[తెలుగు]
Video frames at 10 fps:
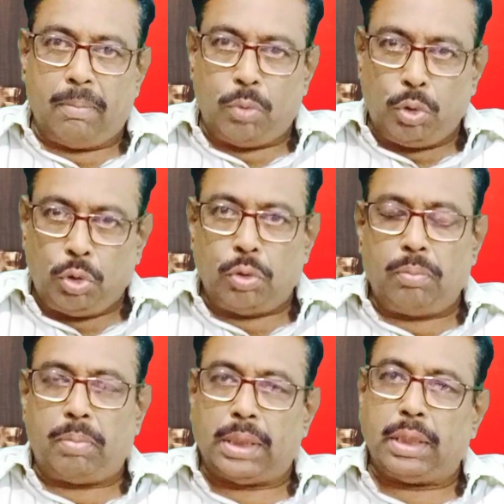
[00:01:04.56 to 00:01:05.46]
ముందు
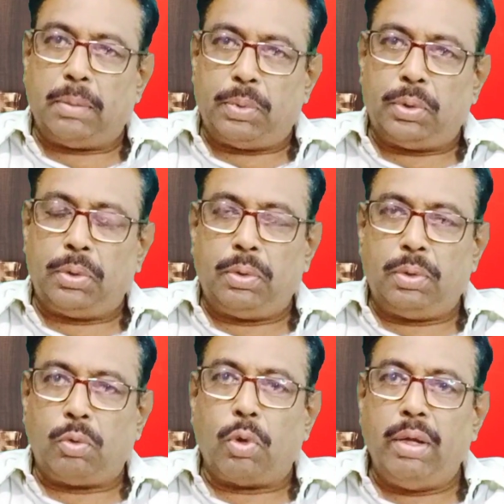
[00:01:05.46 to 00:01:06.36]
ప్రజల ముందు
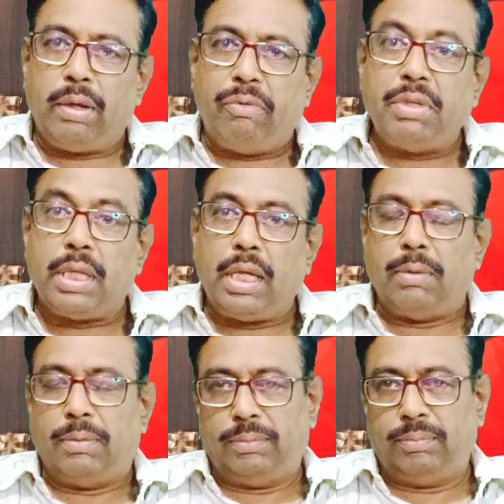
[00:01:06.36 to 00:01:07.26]
కొన్ని క్విజులను
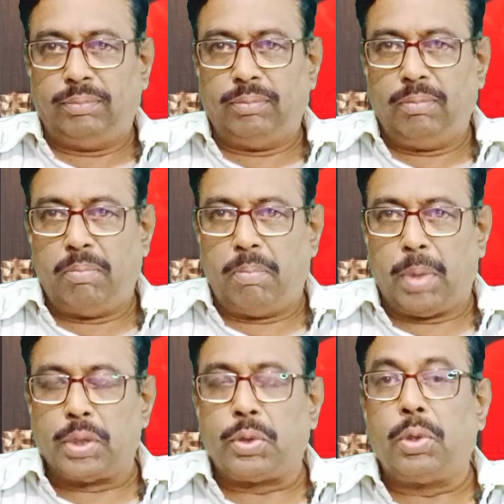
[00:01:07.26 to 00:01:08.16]

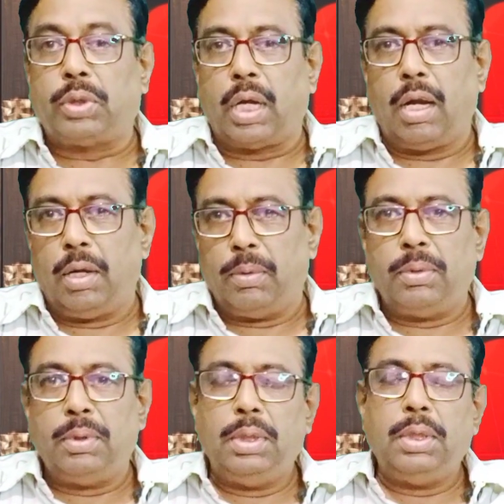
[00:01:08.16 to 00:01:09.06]
ప్రశ్నోత్తరాలను
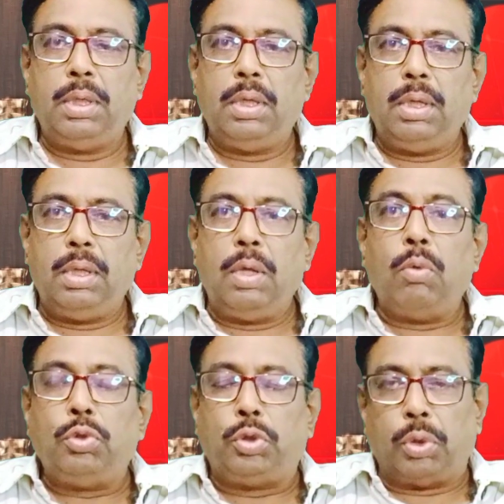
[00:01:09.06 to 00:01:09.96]

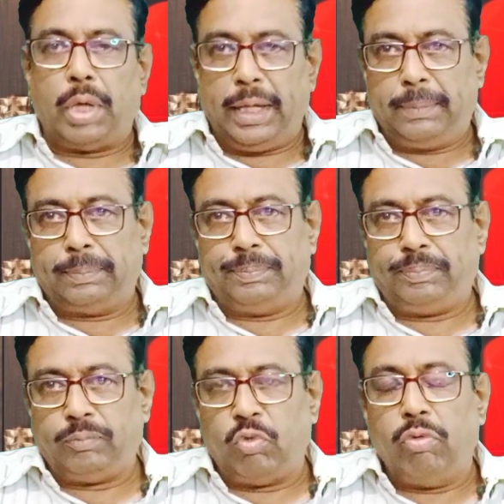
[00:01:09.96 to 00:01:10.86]
ఉంచుతున్నాయి
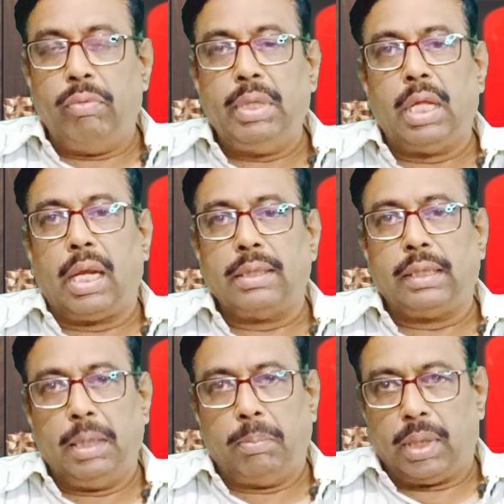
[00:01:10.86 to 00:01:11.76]
వివిధ
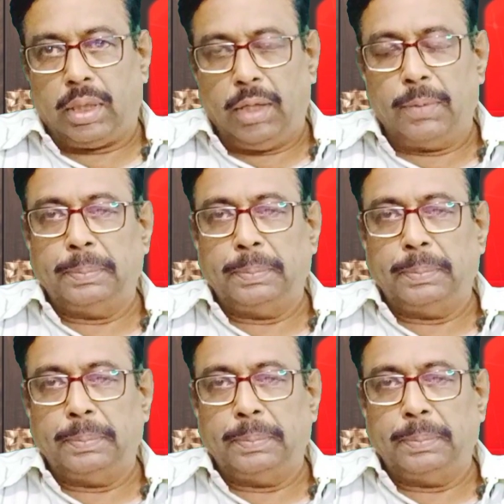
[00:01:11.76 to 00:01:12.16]
రాజకీయ పార్టీలు